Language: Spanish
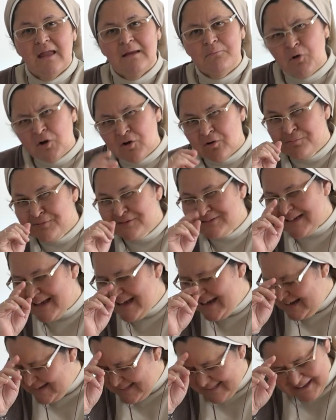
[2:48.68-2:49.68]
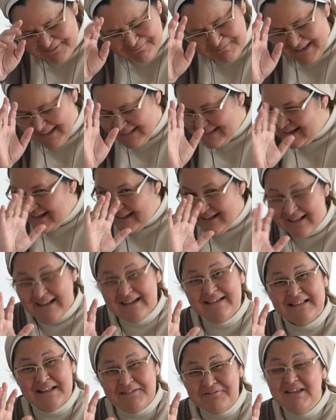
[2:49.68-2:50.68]
Bueno, pues el temita,
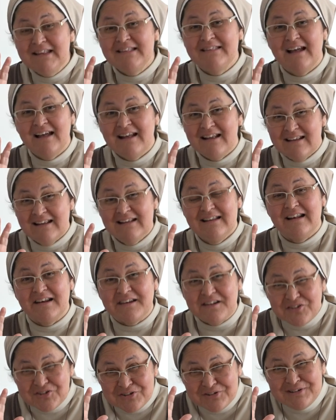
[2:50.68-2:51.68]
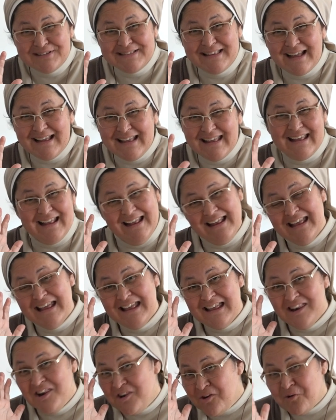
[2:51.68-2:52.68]
el temita resulta que
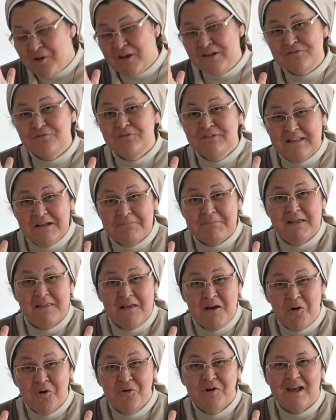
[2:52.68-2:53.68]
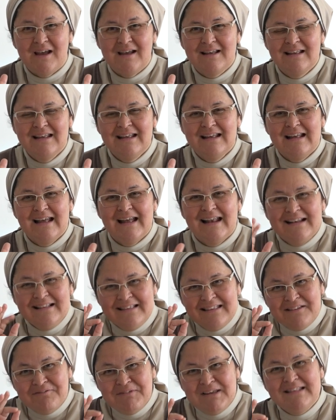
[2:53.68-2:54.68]
no es un tema de ahora. El
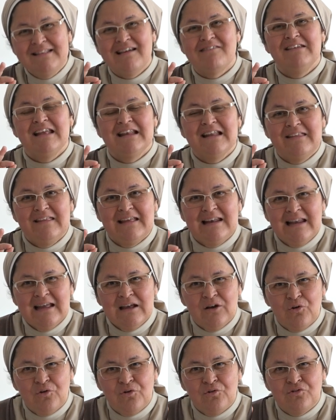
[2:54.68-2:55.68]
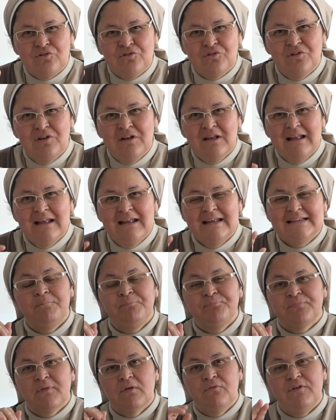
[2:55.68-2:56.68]
temita viene de lejos.
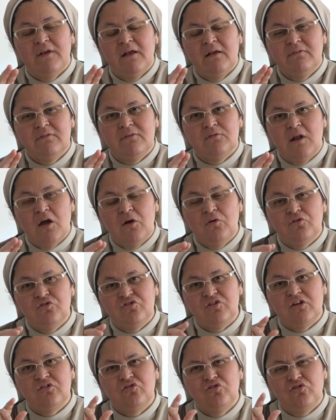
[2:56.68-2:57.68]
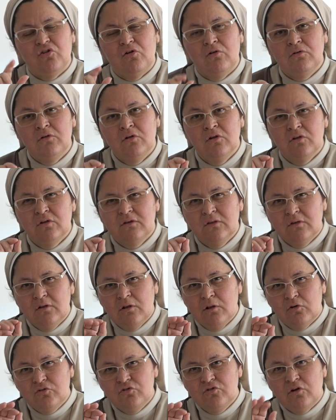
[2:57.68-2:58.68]
Fíjense una cosa, son
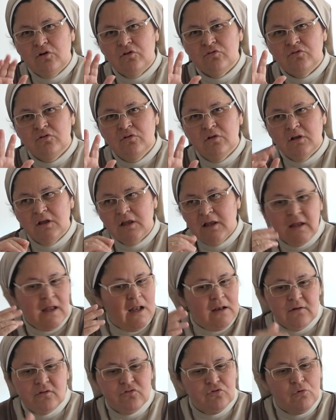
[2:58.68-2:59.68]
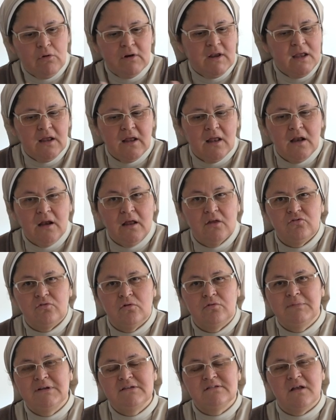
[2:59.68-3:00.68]
los dos y en su origen
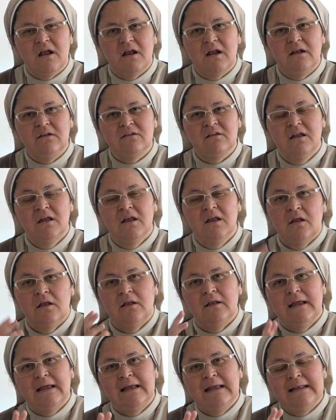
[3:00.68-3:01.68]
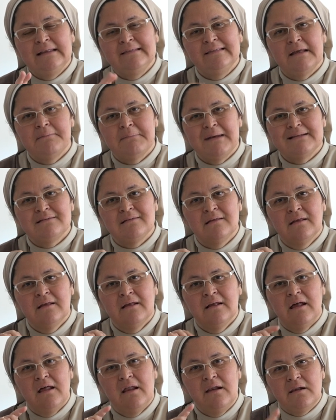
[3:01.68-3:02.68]
estos mensajes eh, temas
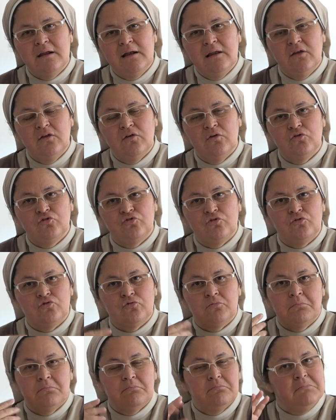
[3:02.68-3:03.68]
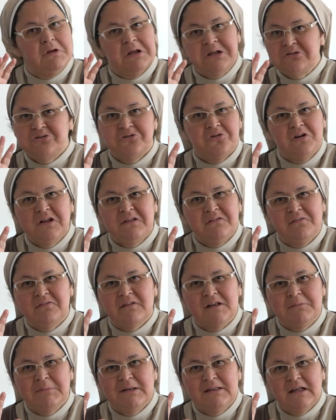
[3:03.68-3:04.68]
religiosos, no
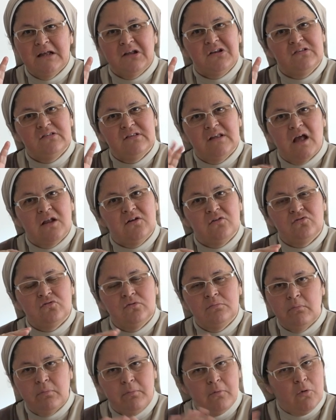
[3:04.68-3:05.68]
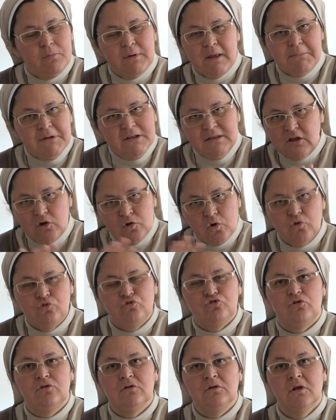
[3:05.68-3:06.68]
necesariamente cristianos, obviamente no lo
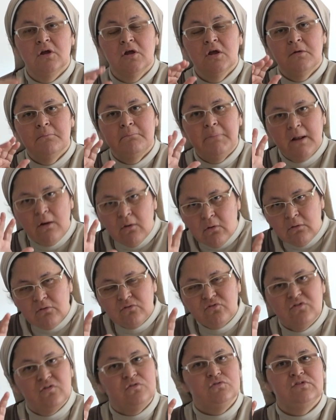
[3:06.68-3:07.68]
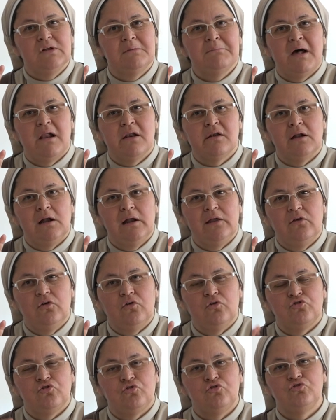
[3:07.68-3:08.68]
son, pero son temas
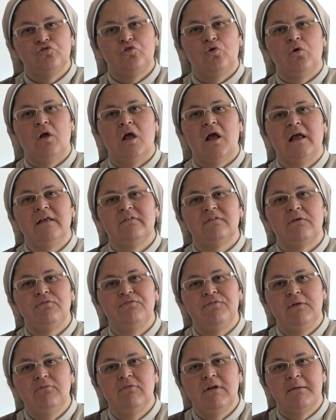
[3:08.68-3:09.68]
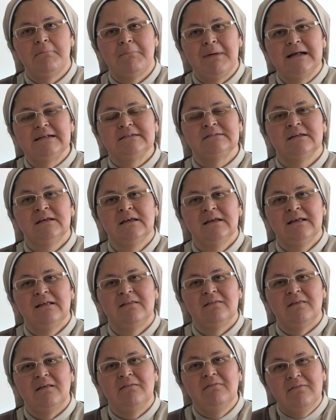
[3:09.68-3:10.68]
religiosos, tocan esa fibra más
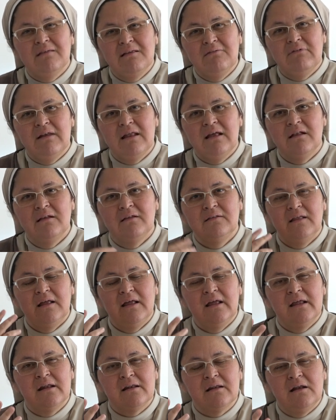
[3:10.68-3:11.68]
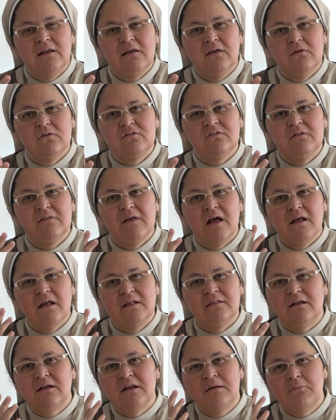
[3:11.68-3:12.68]
sensible de religiosidad que
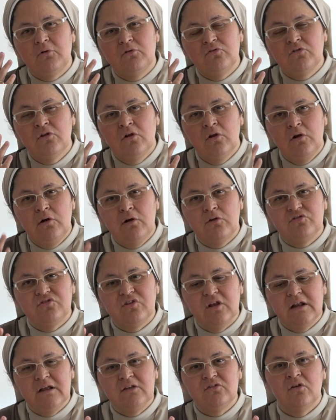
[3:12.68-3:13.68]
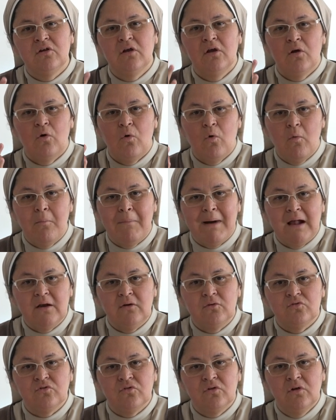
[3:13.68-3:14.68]
tenemos los seres
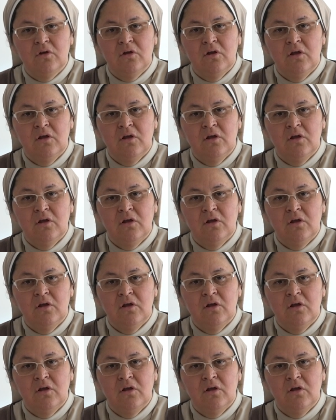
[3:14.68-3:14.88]
humanos.